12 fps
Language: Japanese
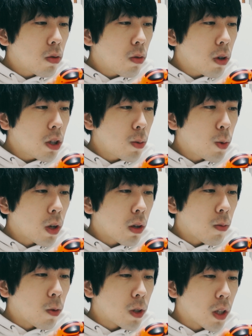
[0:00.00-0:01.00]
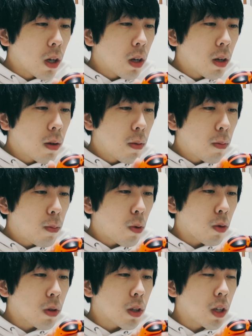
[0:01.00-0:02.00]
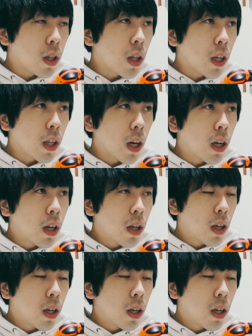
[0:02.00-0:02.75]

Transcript: のお菓子みたいなもんじゃんポッキー的な